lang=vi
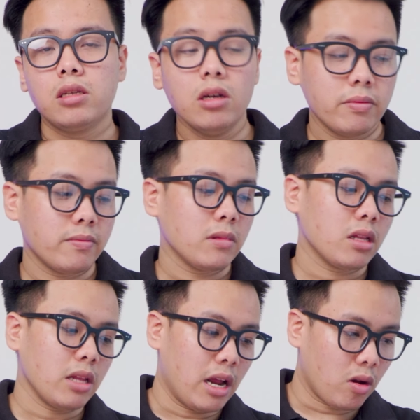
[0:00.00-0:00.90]
nhưng
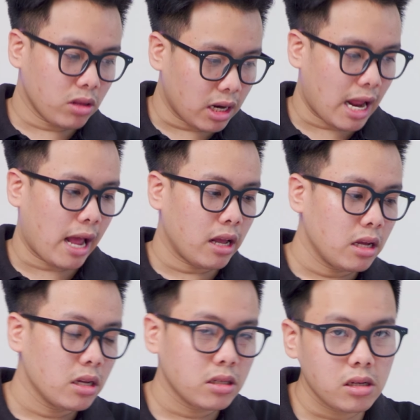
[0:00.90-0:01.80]
để nói thật là
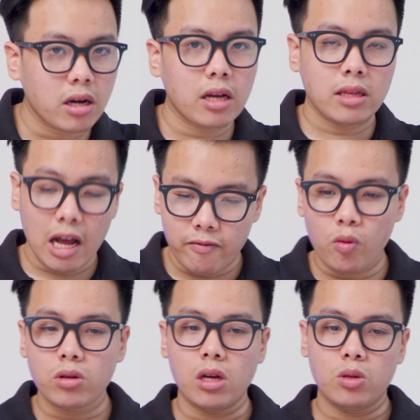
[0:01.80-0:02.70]
giữa cái tác
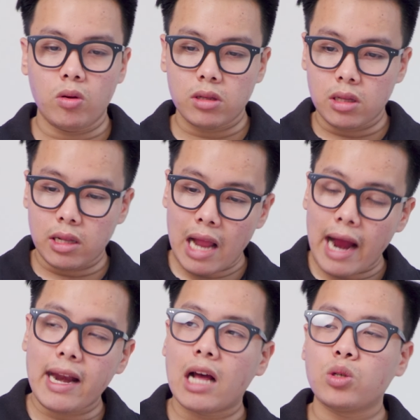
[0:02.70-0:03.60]
vụ sử dụng
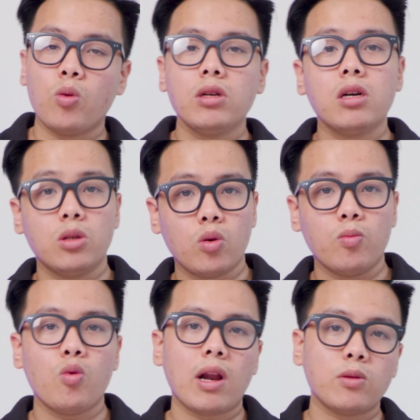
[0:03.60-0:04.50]
đại đa số những người
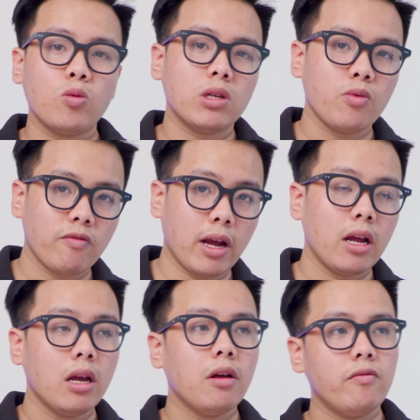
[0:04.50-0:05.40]
dùng mua laptop cho ultrabook về
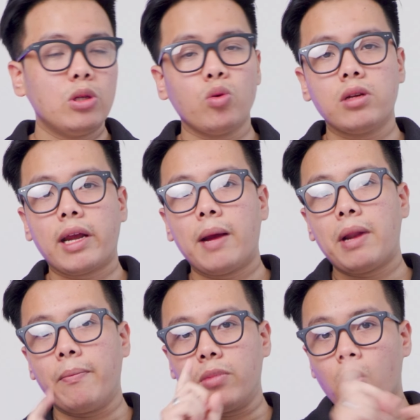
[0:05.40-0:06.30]
ví dụ như anh
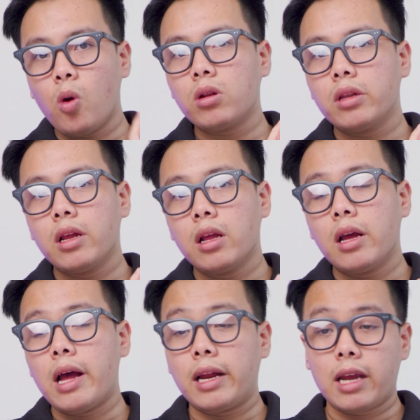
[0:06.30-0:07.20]
em làm cốt
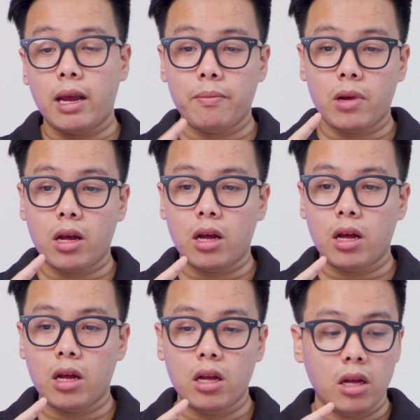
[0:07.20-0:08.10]
anh em
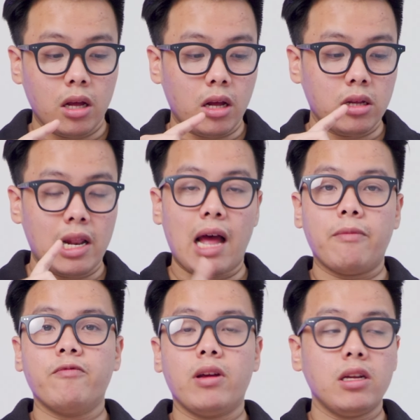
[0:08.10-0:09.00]
uh,
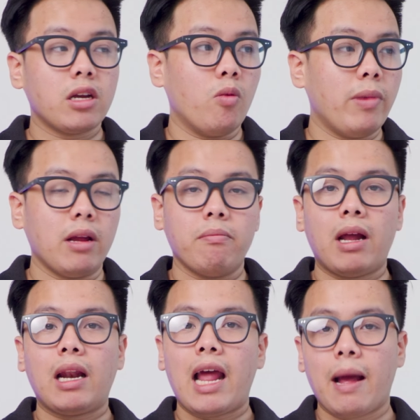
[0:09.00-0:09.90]
làm về như kiểu mình
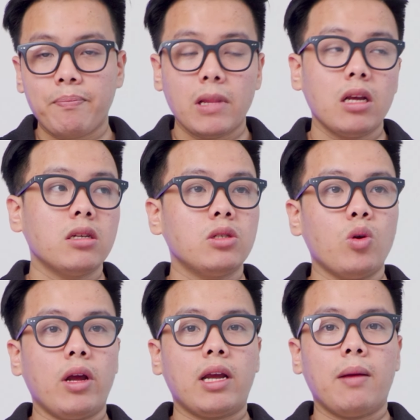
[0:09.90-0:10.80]
lát
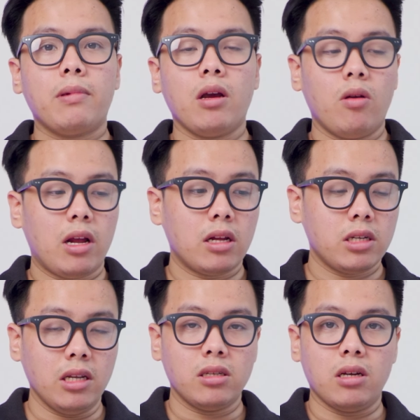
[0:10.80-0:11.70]
rồi anh em kiểu là
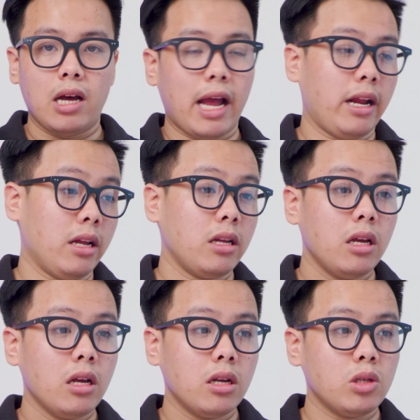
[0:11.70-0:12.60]
chỉnh sửa ảnh
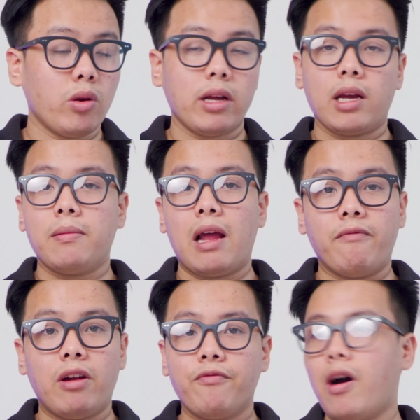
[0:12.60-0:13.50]
rồi anh em
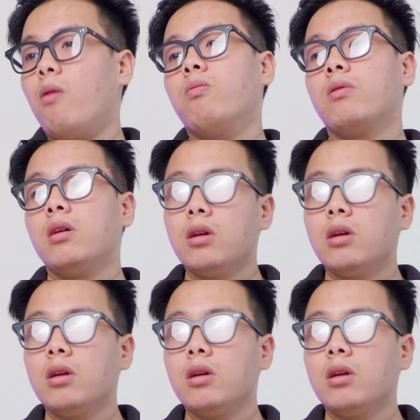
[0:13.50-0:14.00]
làm văn phòng